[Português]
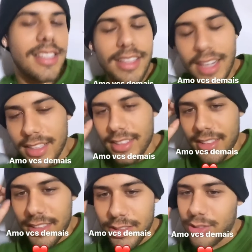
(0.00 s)
nada
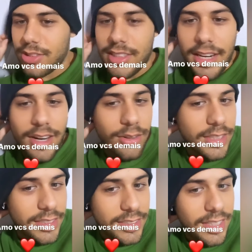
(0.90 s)
disso estaria
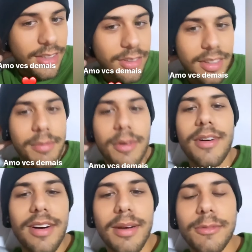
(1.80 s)
acontecendo, tá bom?
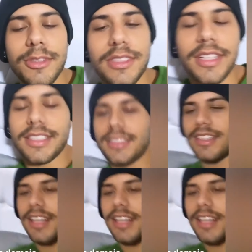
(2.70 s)
Amo vocês.